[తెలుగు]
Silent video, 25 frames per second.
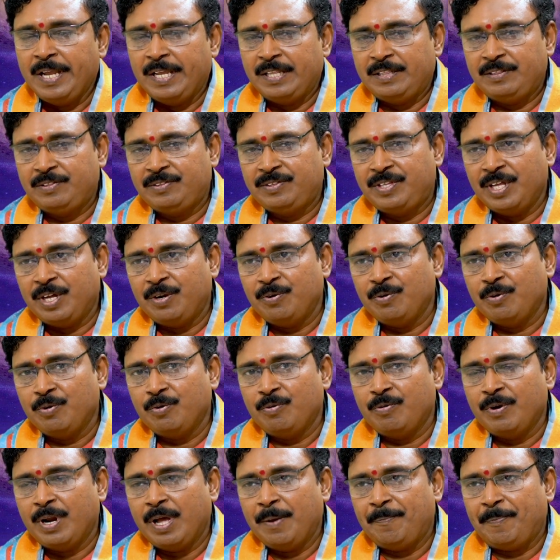ఇద్దరూ
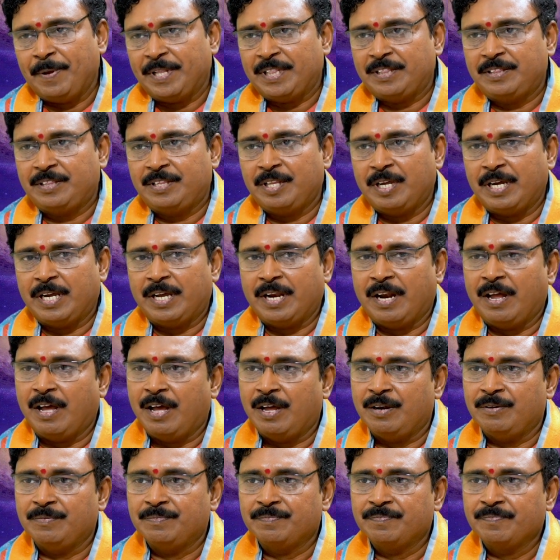కూడా పెద్ద
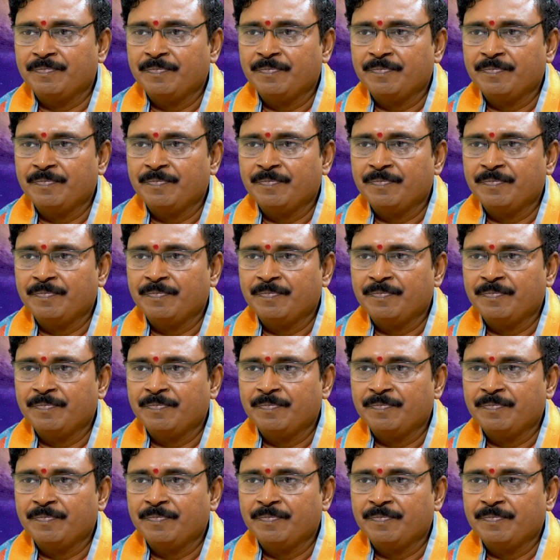గ్రహాలు